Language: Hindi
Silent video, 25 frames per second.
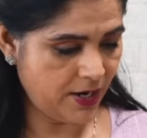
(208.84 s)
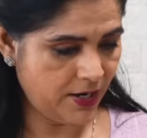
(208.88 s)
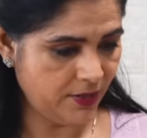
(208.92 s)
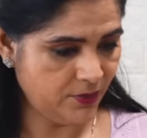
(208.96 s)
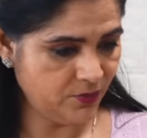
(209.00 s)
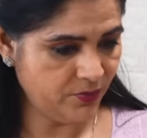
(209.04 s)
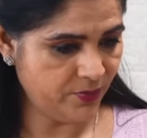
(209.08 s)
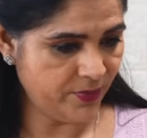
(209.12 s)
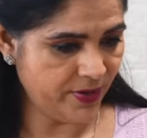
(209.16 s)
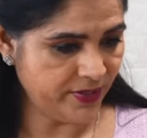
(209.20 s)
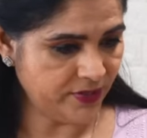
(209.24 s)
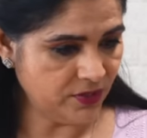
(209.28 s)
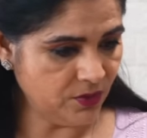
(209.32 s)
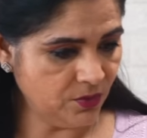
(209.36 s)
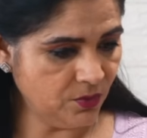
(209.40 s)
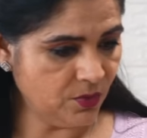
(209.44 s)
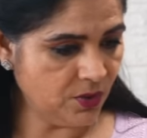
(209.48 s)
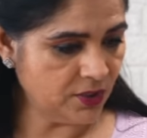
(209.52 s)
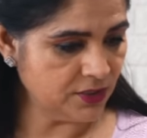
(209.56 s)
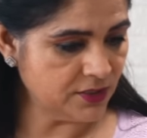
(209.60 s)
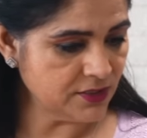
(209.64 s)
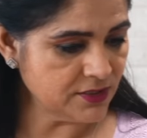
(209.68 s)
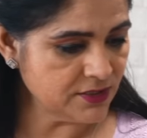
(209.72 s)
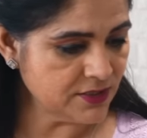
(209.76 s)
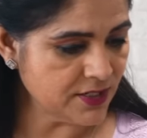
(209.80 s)
एंड वेन द
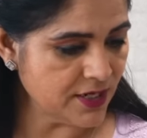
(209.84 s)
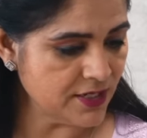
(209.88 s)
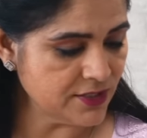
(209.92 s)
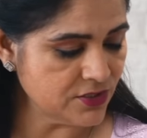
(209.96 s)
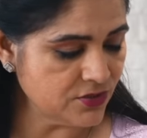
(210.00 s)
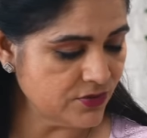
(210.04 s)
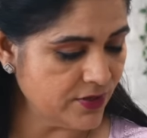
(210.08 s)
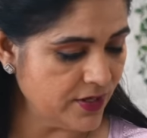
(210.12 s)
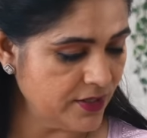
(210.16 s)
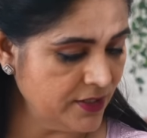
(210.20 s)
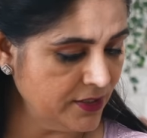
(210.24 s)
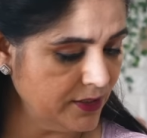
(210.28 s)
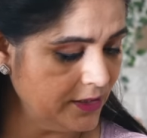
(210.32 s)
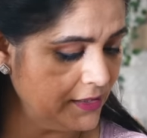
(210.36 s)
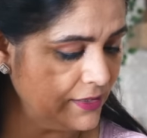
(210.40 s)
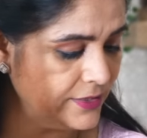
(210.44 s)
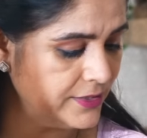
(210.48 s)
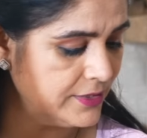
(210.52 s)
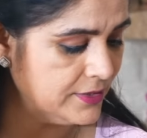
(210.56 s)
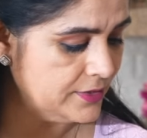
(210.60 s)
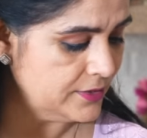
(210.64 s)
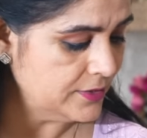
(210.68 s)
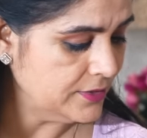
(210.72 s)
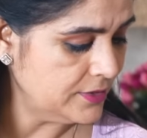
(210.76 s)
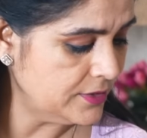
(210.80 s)
वॉटर स्टार्ट रनिंग
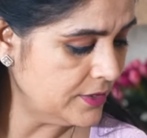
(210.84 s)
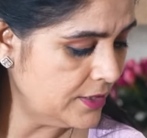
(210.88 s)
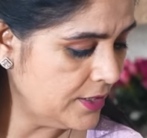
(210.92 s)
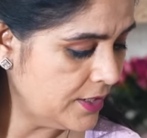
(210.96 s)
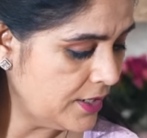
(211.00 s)
क्लियर